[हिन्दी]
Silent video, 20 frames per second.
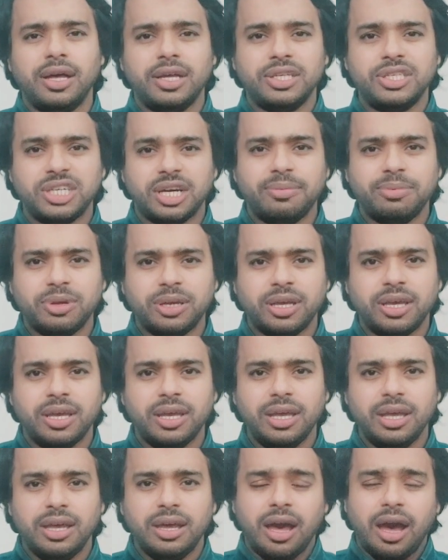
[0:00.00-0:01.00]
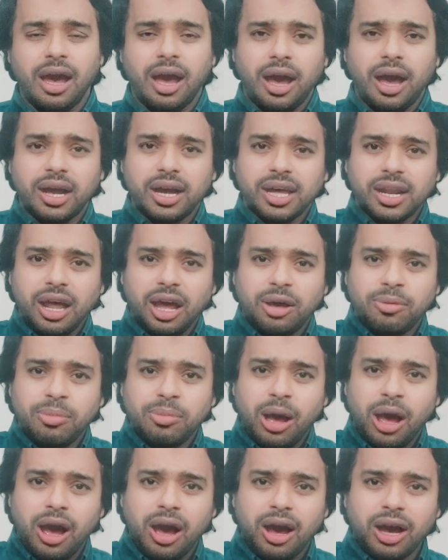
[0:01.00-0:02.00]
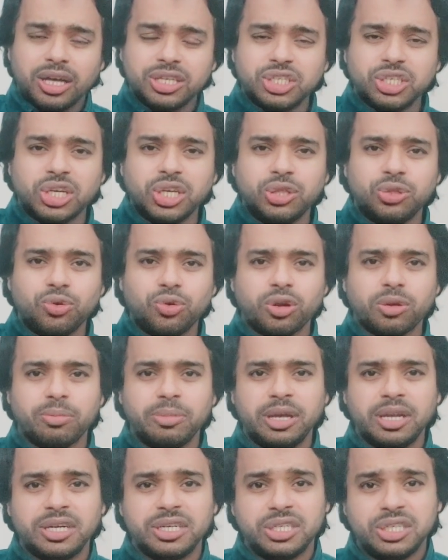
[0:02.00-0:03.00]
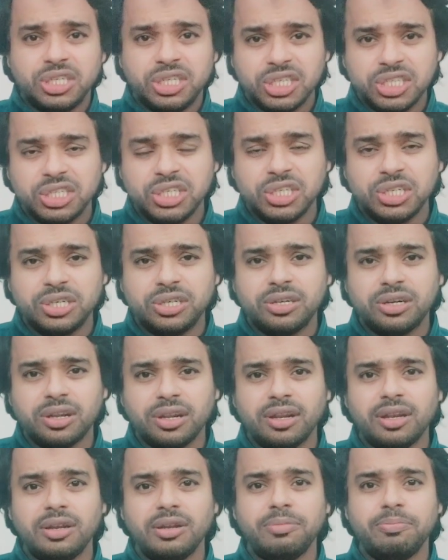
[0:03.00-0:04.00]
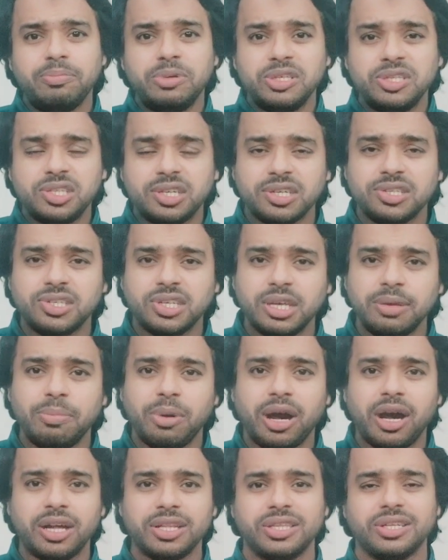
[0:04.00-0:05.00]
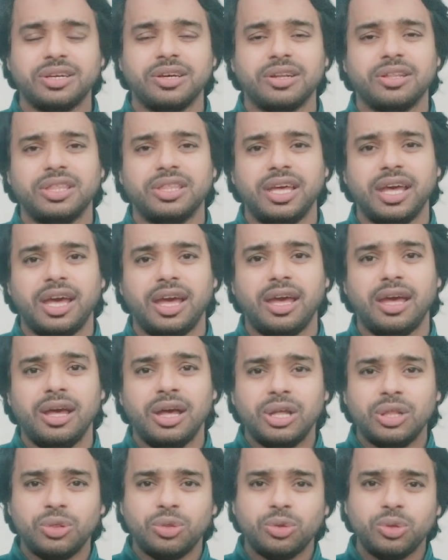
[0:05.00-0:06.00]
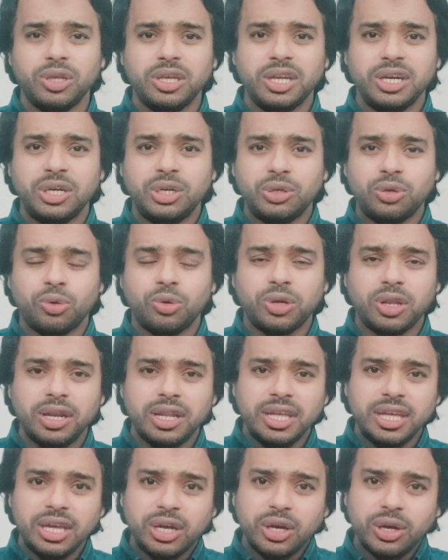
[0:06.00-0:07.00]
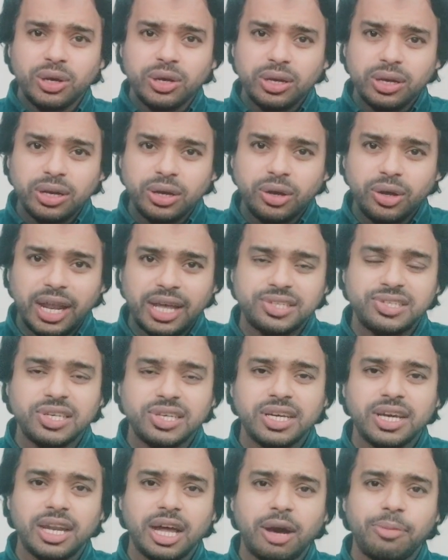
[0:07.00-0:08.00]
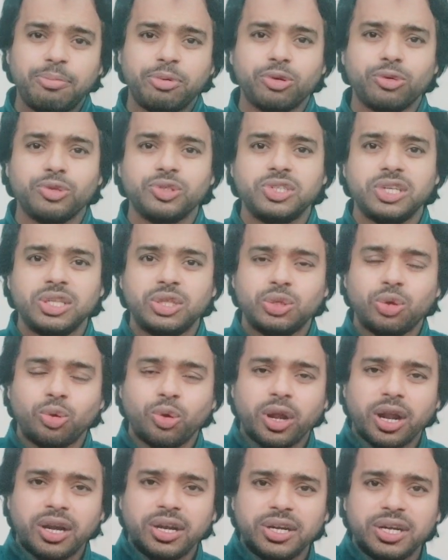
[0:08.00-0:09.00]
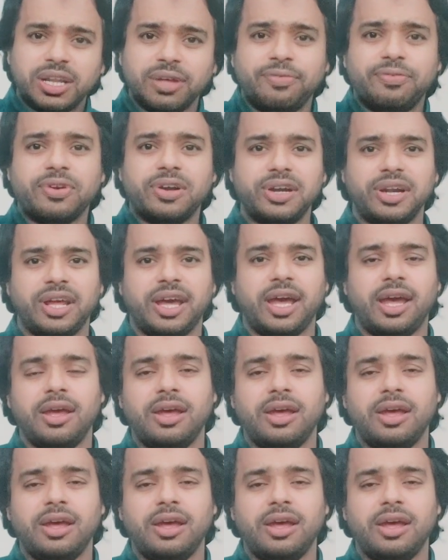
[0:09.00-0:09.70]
जबकि अगर हम आज के दौर में डिजिटल बिजनेस की बात करते हैं तो ये टोटली क्लासिकल अप्रोच से थोड़ा डिफरेंट है